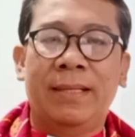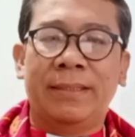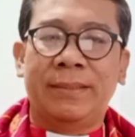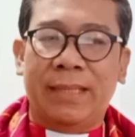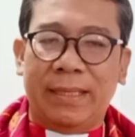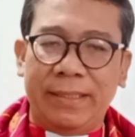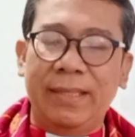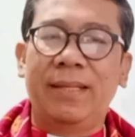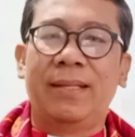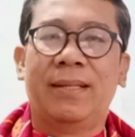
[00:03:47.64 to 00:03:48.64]

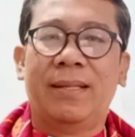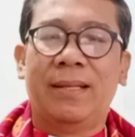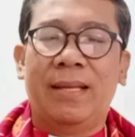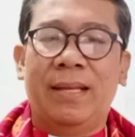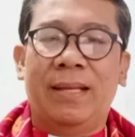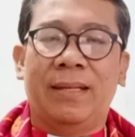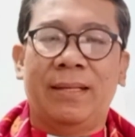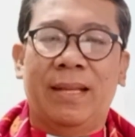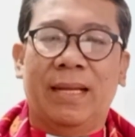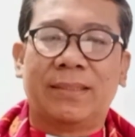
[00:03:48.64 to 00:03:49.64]
Jadi,
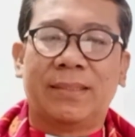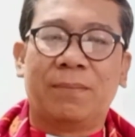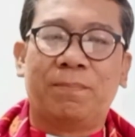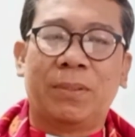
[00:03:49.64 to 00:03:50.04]
dasar